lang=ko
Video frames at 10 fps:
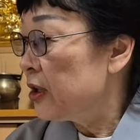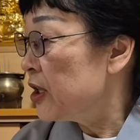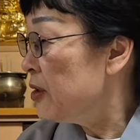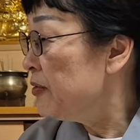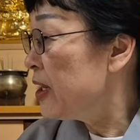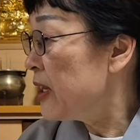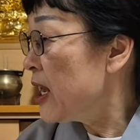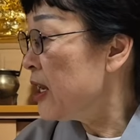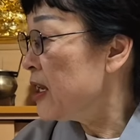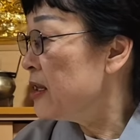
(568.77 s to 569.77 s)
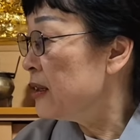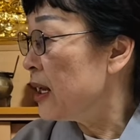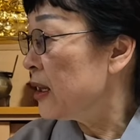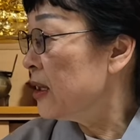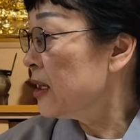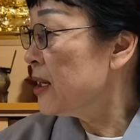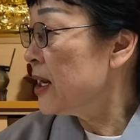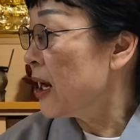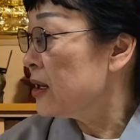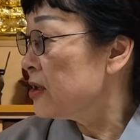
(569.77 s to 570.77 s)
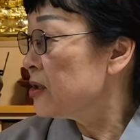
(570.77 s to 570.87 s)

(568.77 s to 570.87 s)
기부 앤 테이크 있는데 특히나